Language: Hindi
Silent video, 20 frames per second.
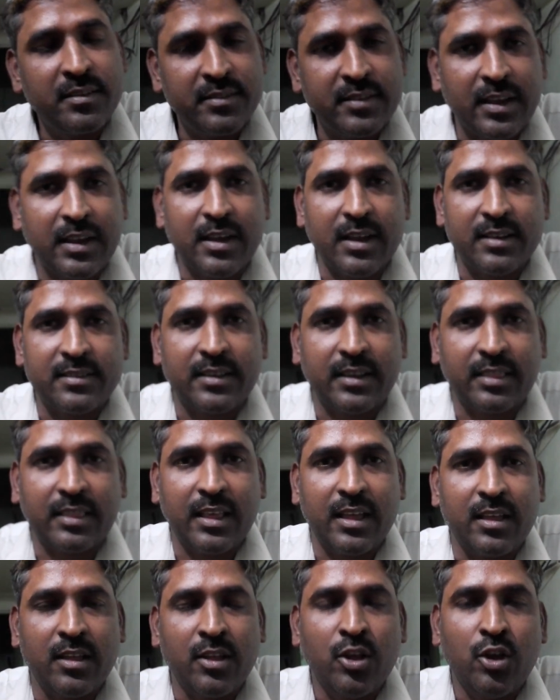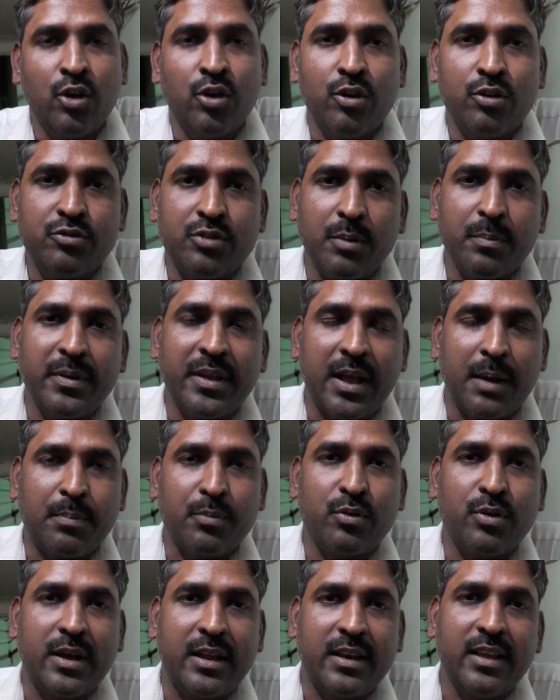चेक कर सकते हैं और जब भी
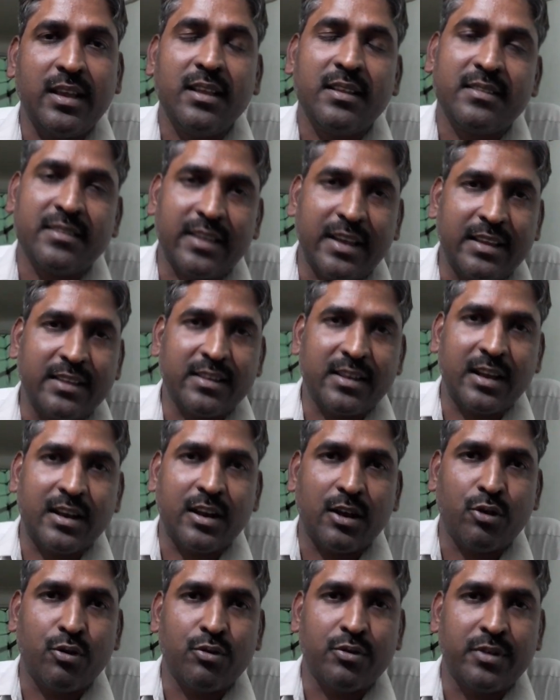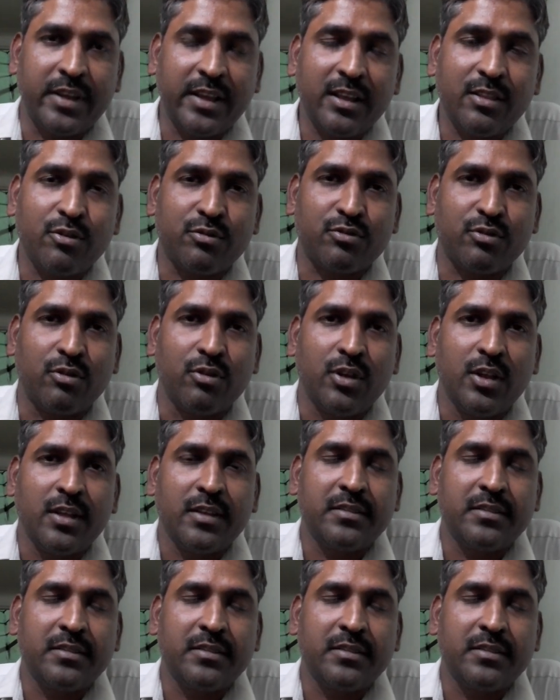आपको यानी चेंज करना हो ठीक है दोस्तों